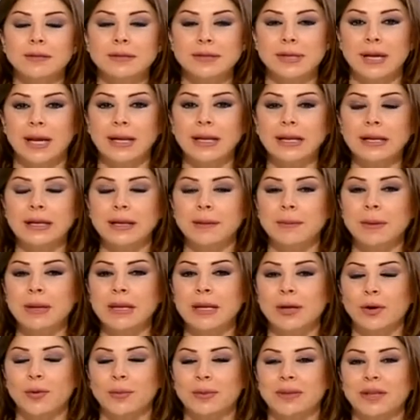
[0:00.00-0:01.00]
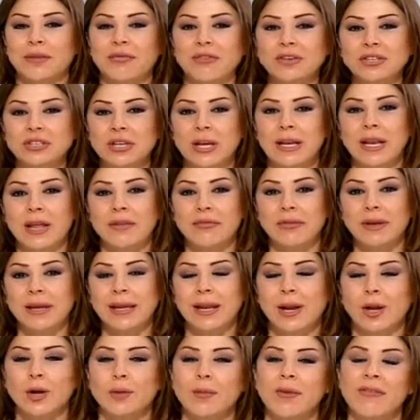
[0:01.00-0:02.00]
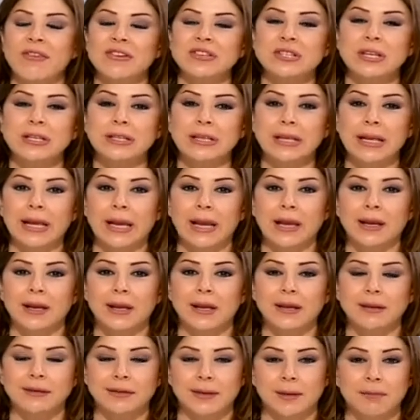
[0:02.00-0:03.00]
وزعلانه منك وبدي فش خلقي فيك لانه ما فشيتي لي خلقي